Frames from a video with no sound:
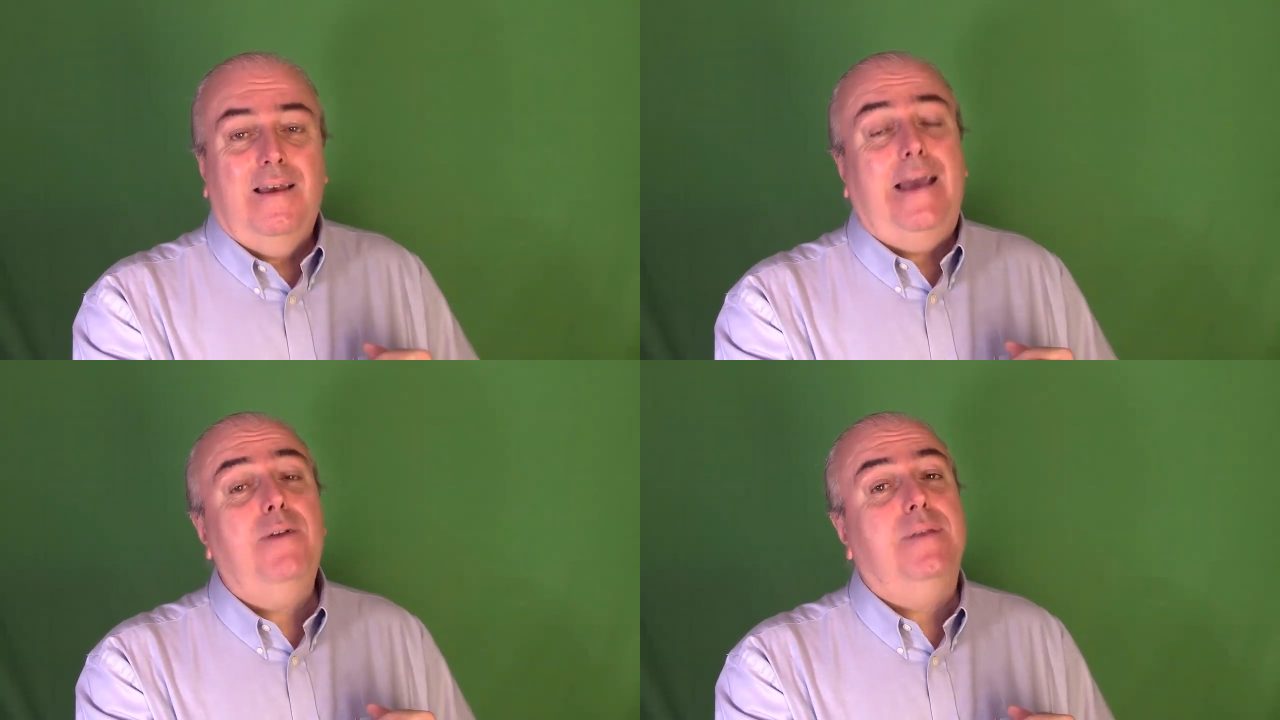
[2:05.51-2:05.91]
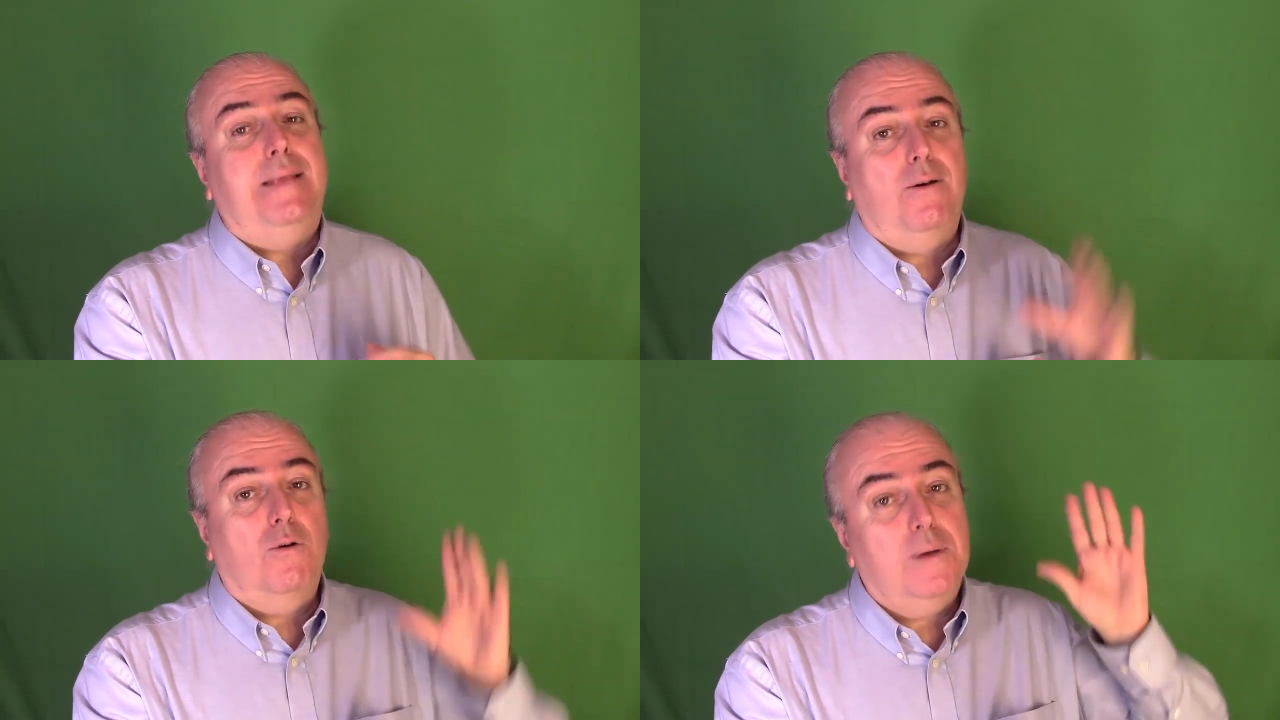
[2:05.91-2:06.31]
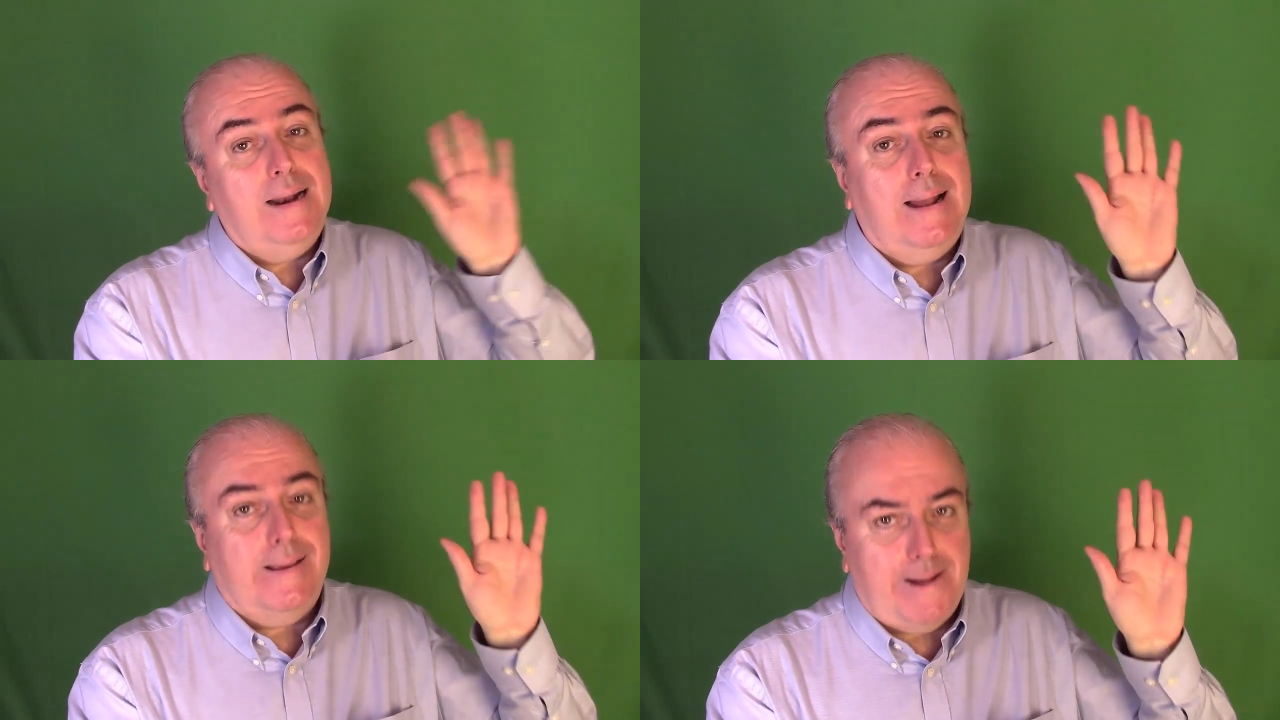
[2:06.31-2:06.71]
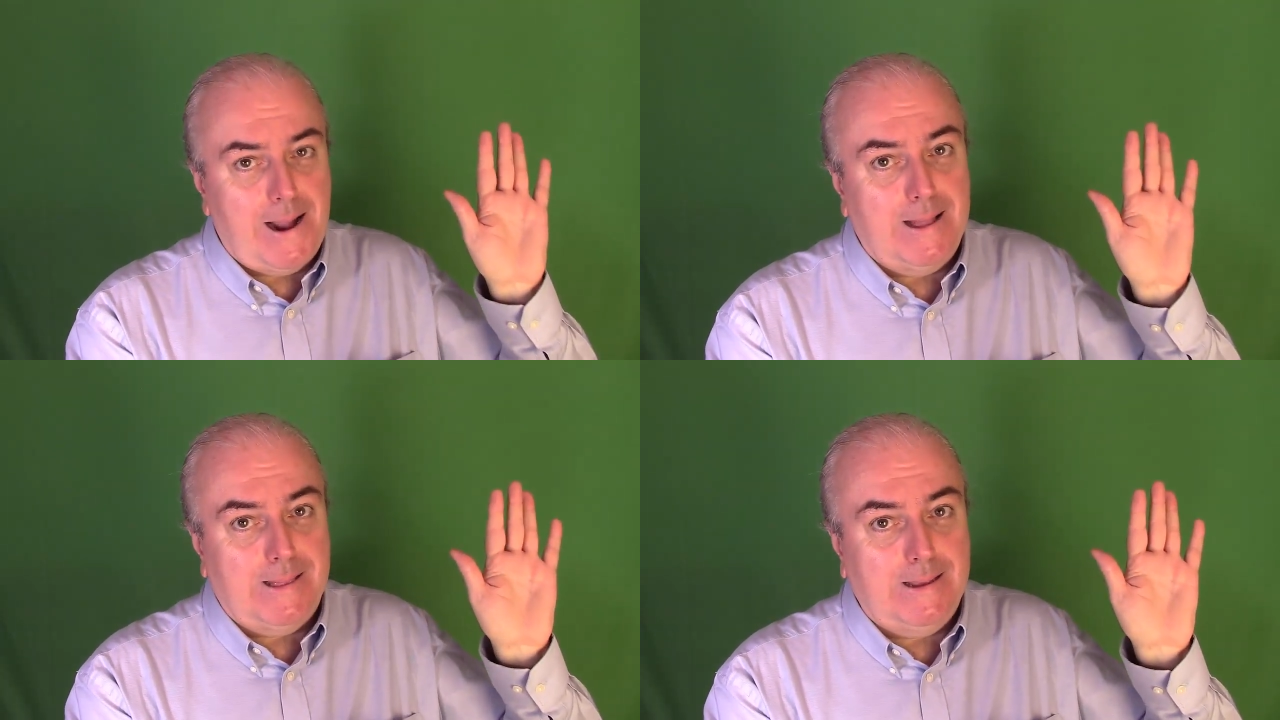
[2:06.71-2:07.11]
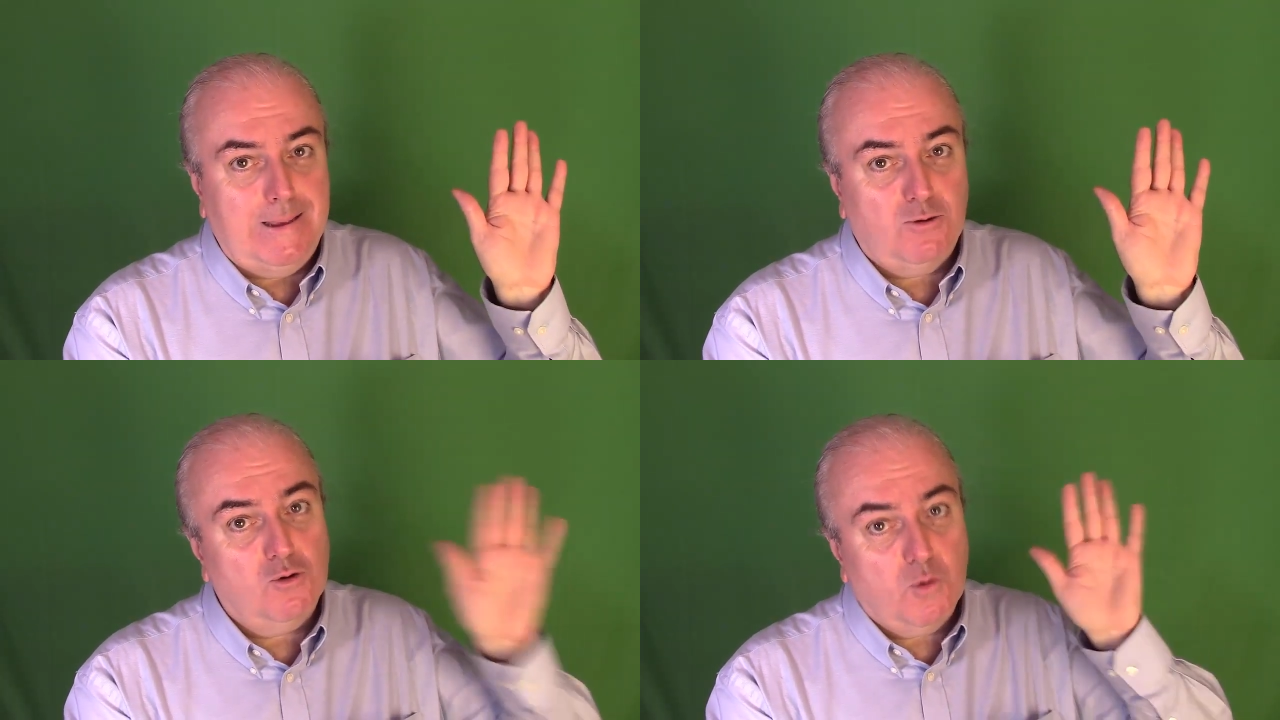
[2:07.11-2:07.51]
E io ti dico, quelli là
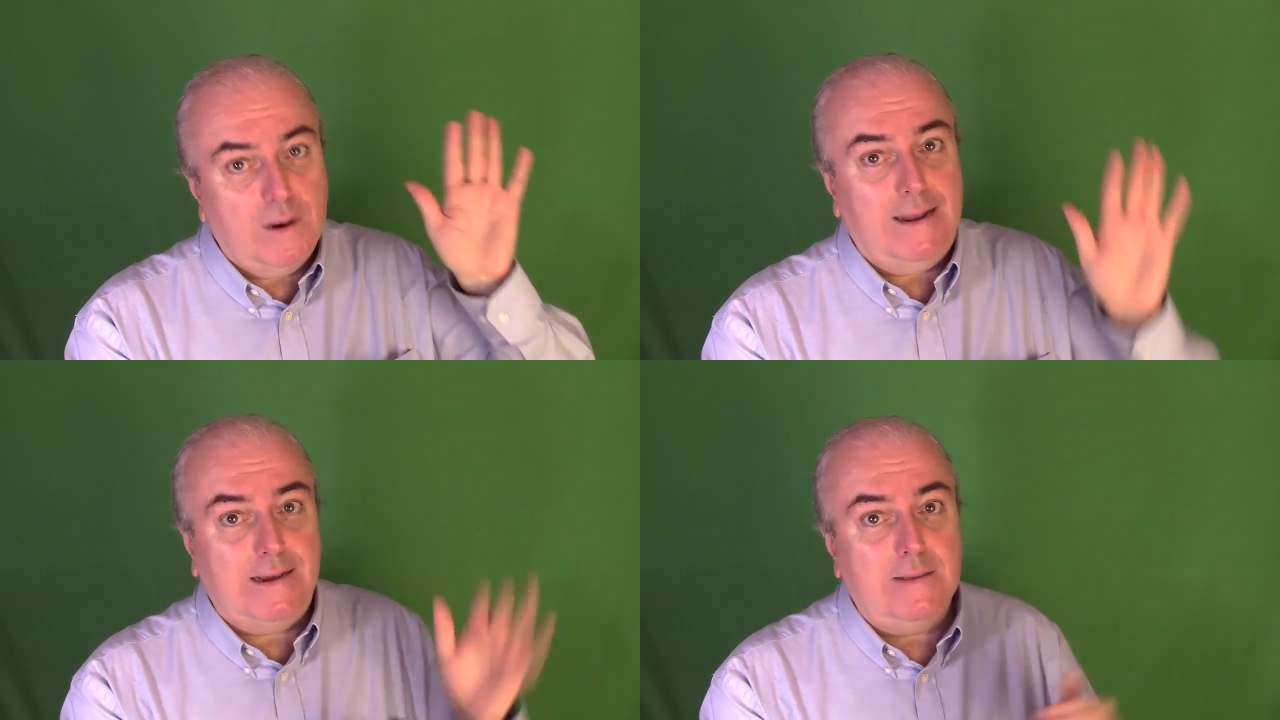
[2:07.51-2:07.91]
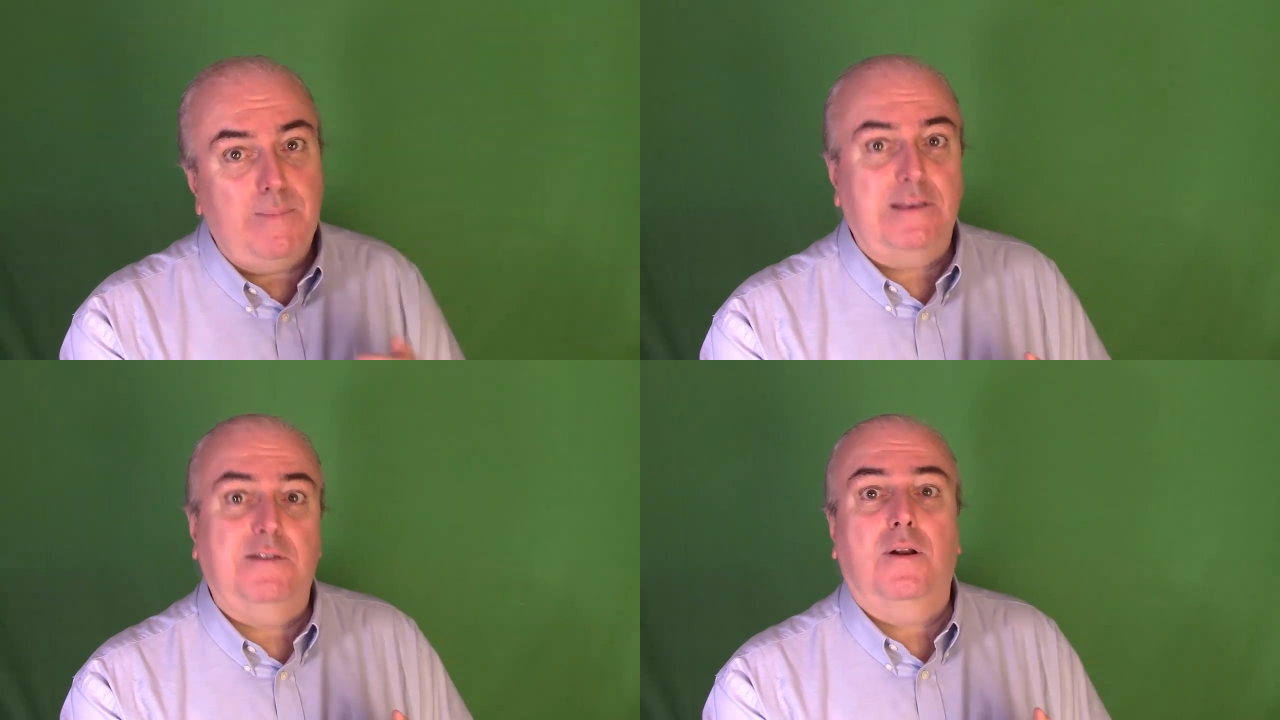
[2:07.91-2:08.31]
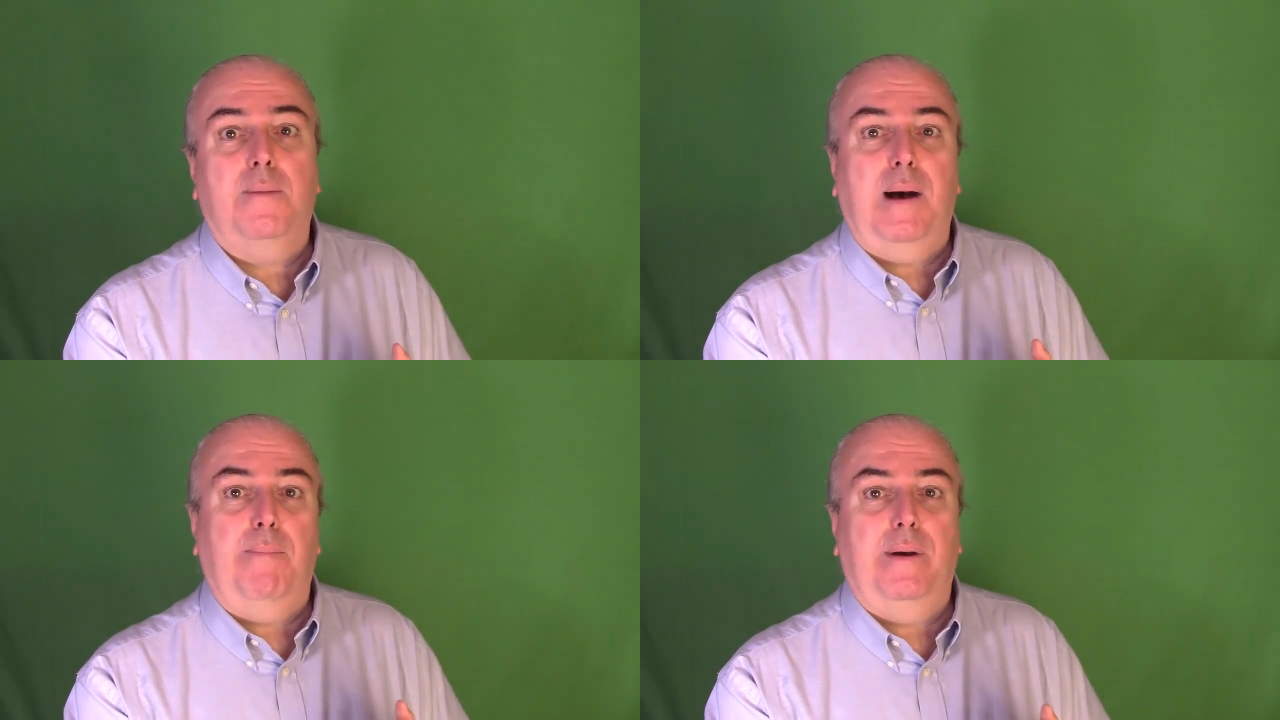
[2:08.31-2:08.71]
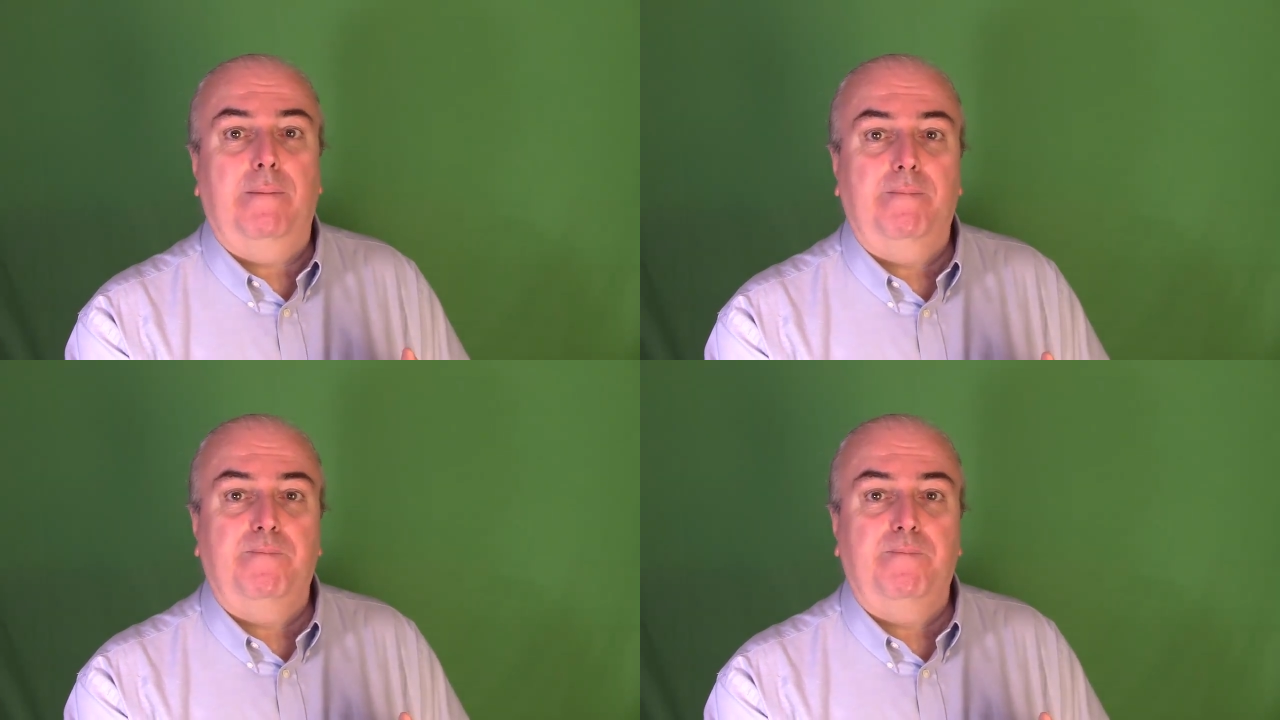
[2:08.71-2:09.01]
grandi sono quelli che ti passano la pappa,